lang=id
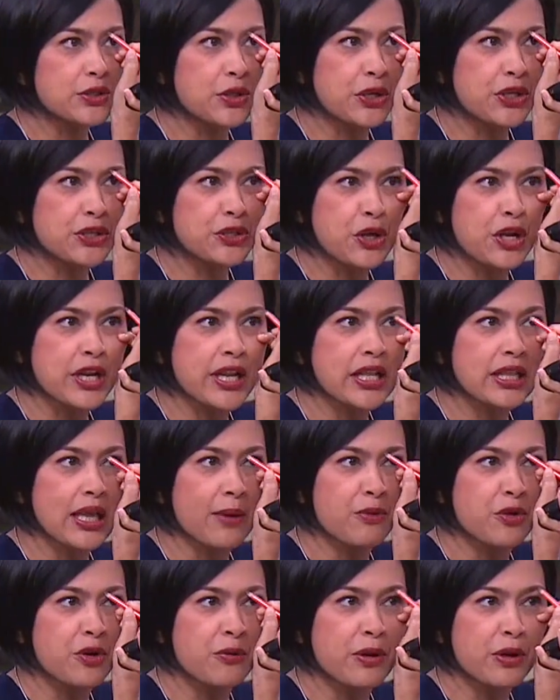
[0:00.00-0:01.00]
Sorry, soalnya
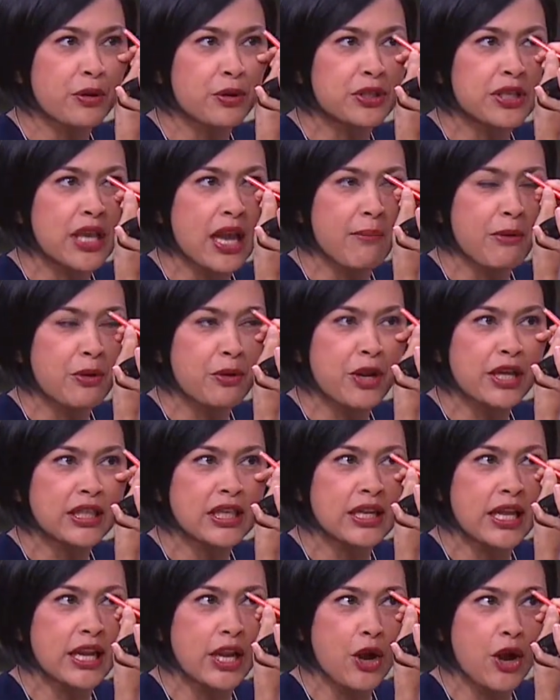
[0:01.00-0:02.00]
tamuku berikutnya baru
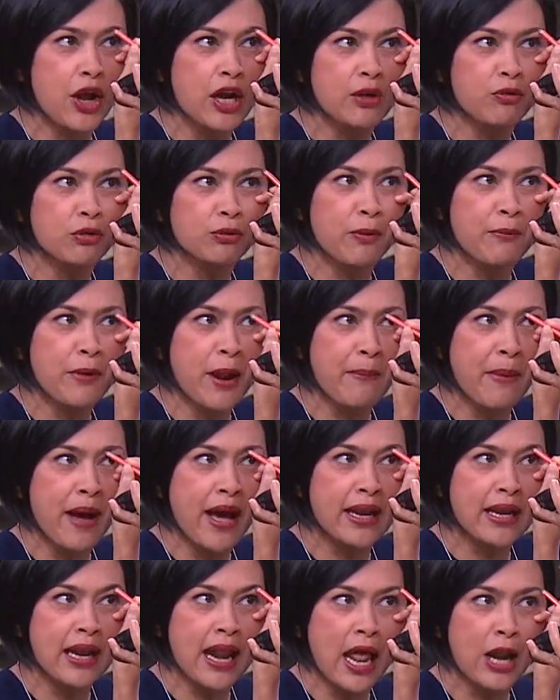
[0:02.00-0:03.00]
datang dari Hollywood beberapa
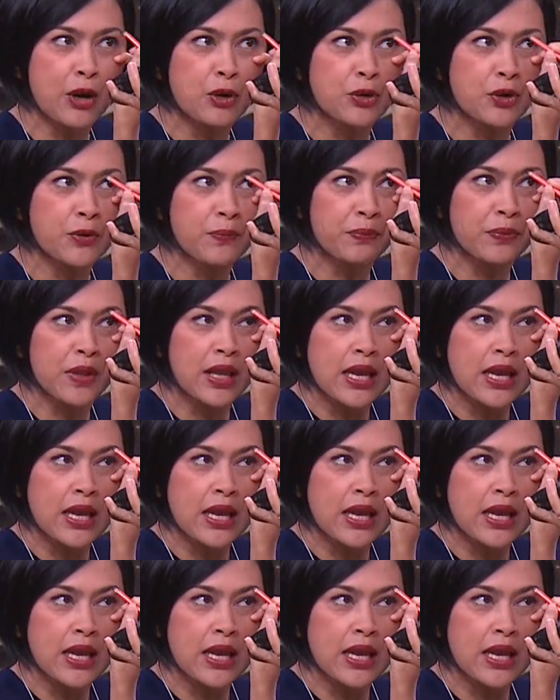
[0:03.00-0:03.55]
hari lalu.